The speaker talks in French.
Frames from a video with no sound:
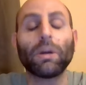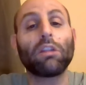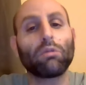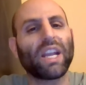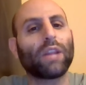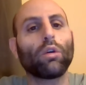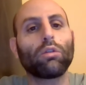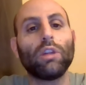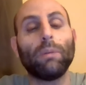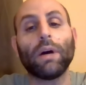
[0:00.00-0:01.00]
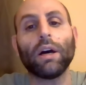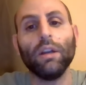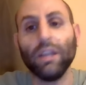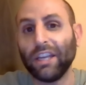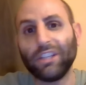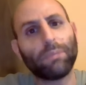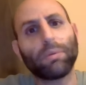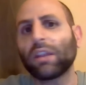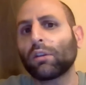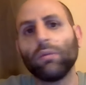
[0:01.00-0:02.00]
Ils sont 14 au départ. Et j'ai
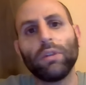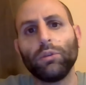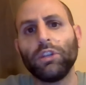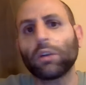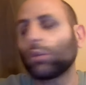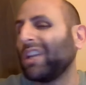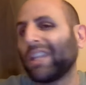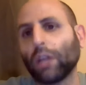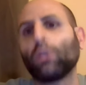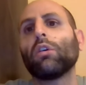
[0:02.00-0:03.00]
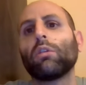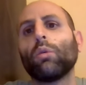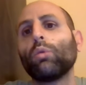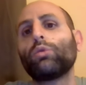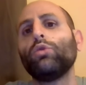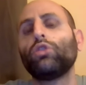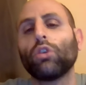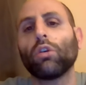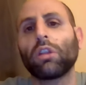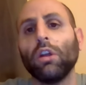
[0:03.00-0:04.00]
presque envie de vous dire que les 14 ont une
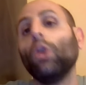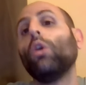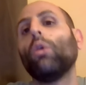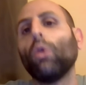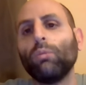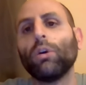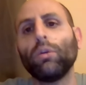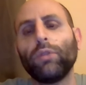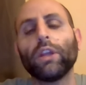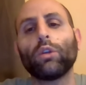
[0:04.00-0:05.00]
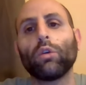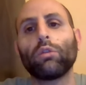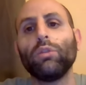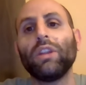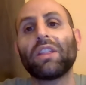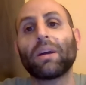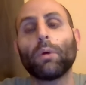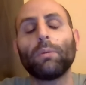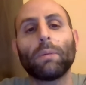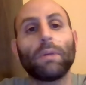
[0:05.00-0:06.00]
chance au moins de finir dans une des 5
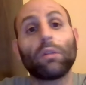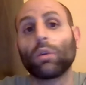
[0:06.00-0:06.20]
premières places.